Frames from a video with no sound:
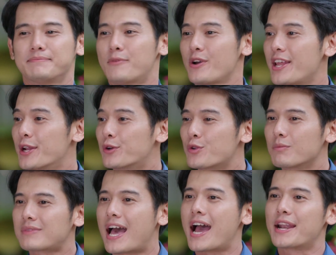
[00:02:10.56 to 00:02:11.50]
Mỗi gia đình của
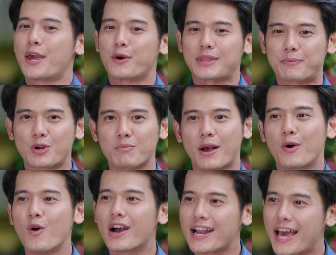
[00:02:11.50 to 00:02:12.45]
chúng ta đều tập trung
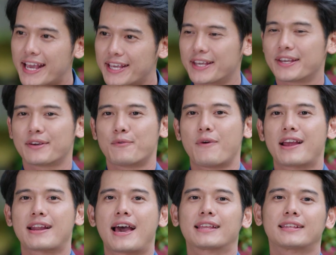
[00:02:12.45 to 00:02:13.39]
ăn uống ở đây
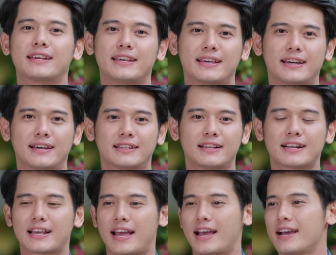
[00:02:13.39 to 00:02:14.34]
Ngoài ra thì ờ,
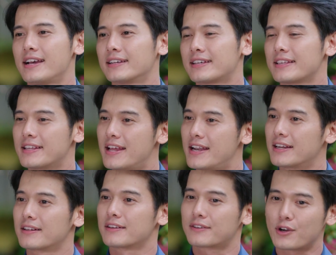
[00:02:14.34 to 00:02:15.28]
tất cả các gia
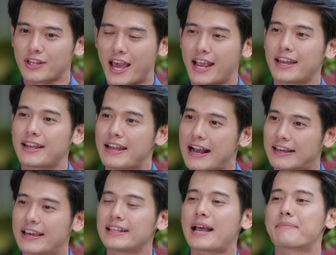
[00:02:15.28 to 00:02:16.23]
đình có thể
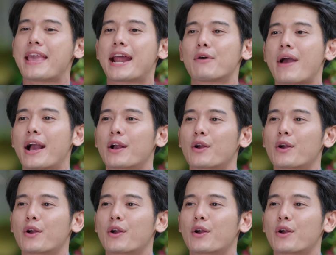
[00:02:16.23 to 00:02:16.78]
đăng ký tham gia